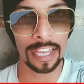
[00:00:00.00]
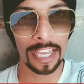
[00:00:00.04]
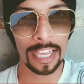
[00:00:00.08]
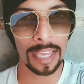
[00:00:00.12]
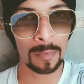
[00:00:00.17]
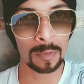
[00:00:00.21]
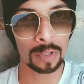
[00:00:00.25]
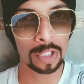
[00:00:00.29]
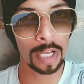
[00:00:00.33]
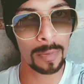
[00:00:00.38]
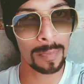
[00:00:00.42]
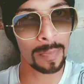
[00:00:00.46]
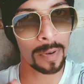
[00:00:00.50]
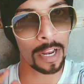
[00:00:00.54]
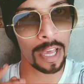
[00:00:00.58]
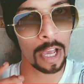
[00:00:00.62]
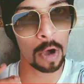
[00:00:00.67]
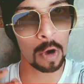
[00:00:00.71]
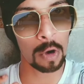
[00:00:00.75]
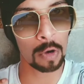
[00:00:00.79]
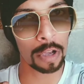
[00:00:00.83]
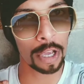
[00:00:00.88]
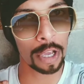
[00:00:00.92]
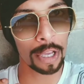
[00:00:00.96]
मुझे बड़ा
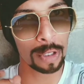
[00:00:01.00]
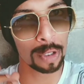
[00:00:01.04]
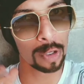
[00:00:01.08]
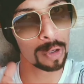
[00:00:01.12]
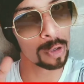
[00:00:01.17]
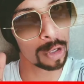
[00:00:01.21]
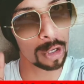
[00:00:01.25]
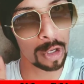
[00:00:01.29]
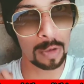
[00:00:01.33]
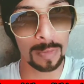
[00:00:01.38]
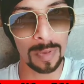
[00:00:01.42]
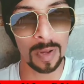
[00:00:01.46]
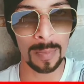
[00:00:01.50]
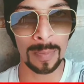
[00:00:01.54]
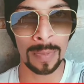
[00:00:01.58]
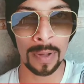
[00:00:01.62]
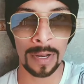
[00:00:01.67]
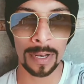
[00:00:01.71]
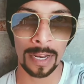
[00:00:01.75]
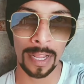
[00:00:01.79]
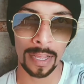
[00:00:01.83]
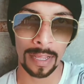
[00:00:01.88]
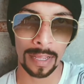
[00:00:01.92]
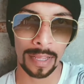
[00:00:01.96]
होकर यूट्यूबर
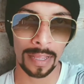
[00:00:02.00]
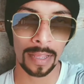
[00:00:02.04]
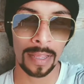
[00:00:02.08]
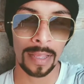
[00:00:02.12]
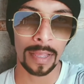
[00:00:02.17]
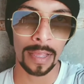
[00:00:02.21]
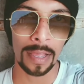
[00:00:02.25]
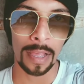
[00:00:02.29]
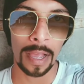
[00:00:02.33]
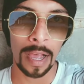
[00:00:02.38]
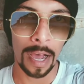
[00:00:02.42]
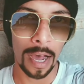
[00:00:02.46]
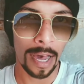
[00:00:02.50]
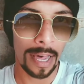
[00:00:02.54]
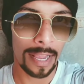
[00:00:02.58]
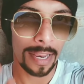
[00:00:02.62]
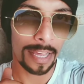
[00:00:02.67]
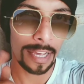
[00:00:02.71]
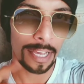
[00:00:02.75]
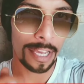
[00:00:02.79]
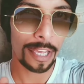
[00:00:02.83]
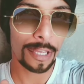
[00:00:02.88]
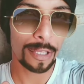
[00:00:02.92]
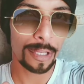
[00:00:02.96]
बनना है
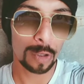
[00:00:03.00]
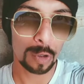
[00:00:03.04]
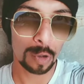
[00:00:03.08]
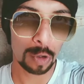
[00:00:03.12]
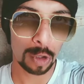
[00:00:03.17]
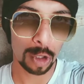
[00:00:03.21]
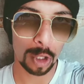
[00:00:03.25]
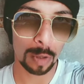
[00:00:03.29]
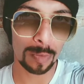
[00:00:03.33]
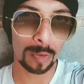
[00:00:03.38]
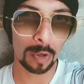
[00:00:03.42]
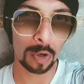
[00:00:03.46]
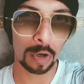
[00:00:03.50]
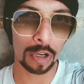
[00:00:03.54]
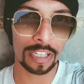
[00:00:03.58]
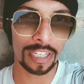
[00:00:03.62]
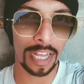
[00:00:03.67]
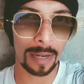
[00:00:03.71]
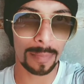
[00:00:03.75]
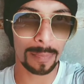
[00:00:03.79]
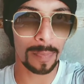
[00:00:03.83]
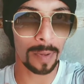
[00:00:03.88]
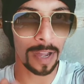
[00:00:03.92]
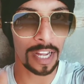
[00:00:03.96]
हालांकि यूट्यूब
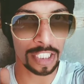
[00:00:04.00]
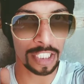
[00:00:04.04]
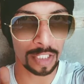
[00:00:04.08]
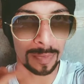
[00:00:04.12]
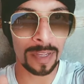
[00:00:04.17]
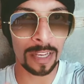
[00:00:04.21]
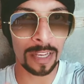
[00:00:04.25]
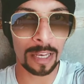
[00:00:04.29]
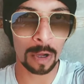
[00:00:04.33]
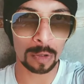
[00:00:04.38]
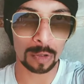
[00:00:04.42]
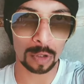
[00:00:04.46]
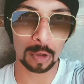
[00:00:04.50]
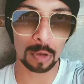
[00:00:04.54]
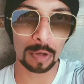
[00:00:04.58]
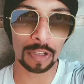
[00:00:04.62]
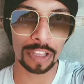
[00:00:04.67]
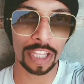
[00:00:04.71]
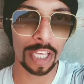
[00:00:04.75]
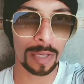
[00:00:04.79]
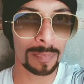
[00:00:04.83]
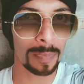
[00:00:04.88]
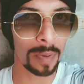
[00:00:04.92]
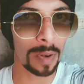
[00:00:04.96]
2005 में लॉन्च हुई
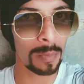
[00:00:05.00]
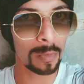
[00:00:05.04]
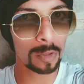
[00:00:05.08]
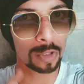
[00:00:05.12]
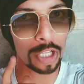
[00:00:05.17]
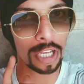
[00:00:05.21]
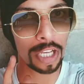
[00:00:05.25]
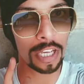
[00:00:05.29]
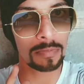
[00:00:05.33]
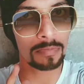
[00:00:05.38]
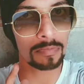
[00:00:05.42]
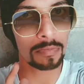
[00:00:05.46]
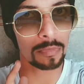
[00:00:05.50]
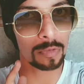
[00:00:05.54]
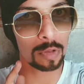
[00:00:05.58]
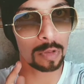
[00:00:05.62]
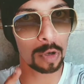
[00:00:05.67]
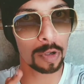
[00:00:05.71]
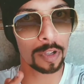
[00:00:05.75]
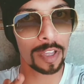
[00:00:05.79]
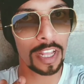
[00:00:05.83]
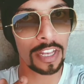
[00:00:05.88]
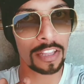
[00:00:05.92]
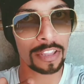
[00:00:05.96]
थी पर मुझे
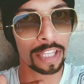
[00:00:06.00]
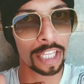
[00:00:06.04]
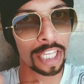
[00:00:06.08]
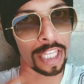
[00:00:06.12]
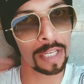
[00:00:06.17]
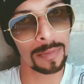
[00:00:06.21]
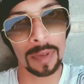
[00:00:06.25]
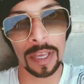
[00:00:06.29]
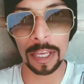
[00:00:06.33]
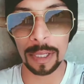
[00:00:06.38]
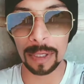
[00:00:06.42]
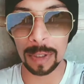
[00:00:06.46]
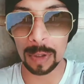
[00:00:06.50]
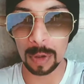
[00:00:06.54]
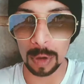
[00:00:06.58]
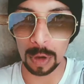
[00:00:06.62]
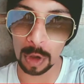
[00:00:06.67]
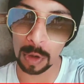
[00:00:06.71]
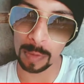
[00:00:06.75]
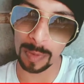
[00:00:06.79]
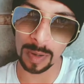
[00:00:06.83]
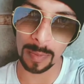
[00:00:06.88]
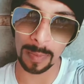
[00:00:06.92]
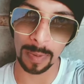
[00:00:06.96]
2003 में ही
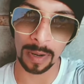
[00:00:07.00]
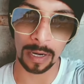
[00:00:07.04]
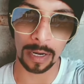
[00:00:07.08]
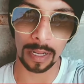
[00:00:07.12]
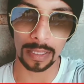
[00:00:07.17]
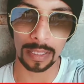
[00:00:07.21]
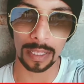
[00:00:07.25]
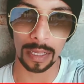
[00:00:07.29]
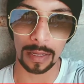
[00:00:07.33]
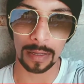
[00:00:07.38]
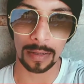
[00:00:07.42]
यूट्यूबर बनना था